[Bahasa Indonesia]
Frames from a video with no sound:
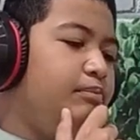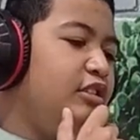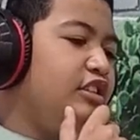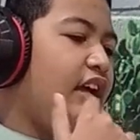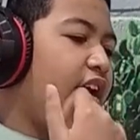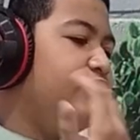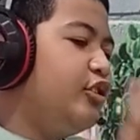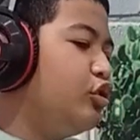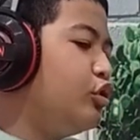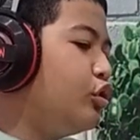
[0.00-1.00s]

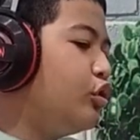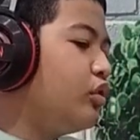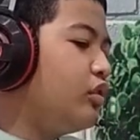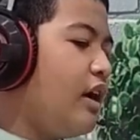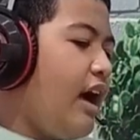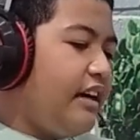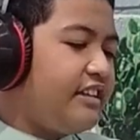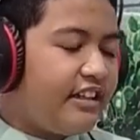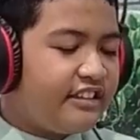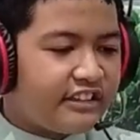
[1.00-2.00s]
disanjung
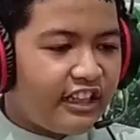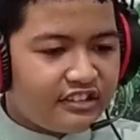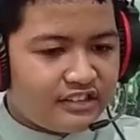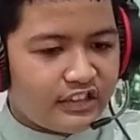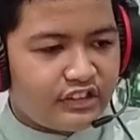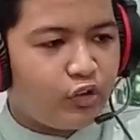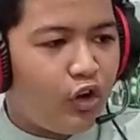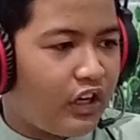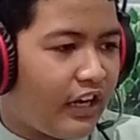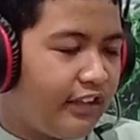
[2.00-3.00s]
agar kita disanjung
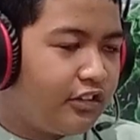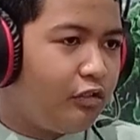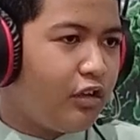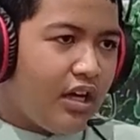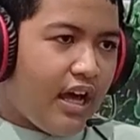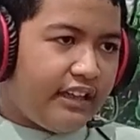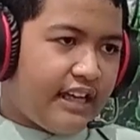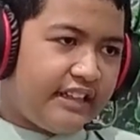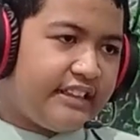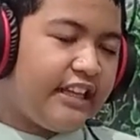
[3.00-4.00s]
orang atau
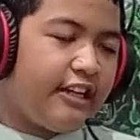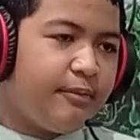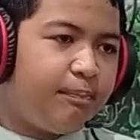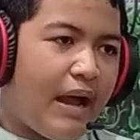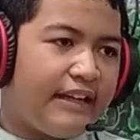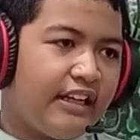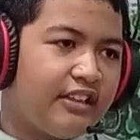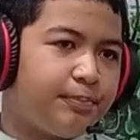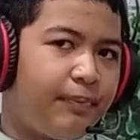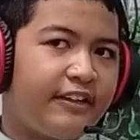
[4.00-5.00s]
agar kita
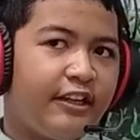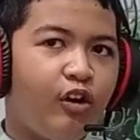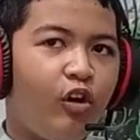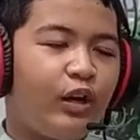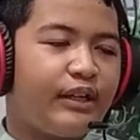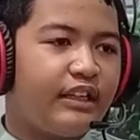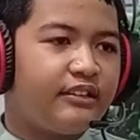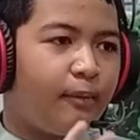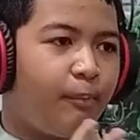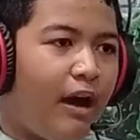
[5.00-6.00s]
dipandang sebagai orang
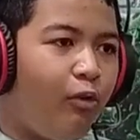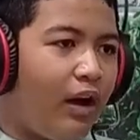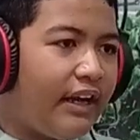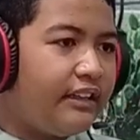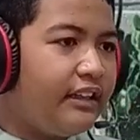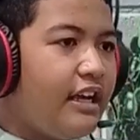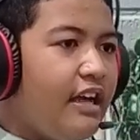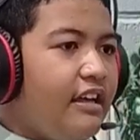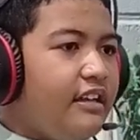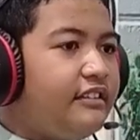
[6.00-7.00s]
yang terbawa
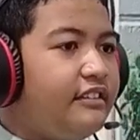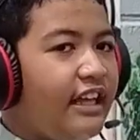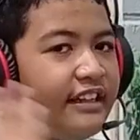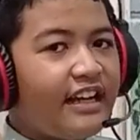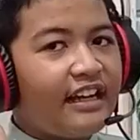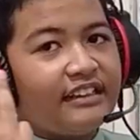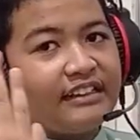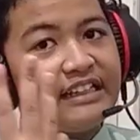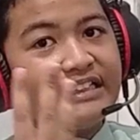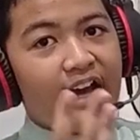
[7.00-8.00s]
dan yang
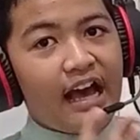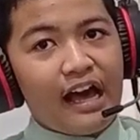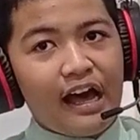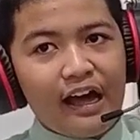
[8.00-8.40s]
ketiga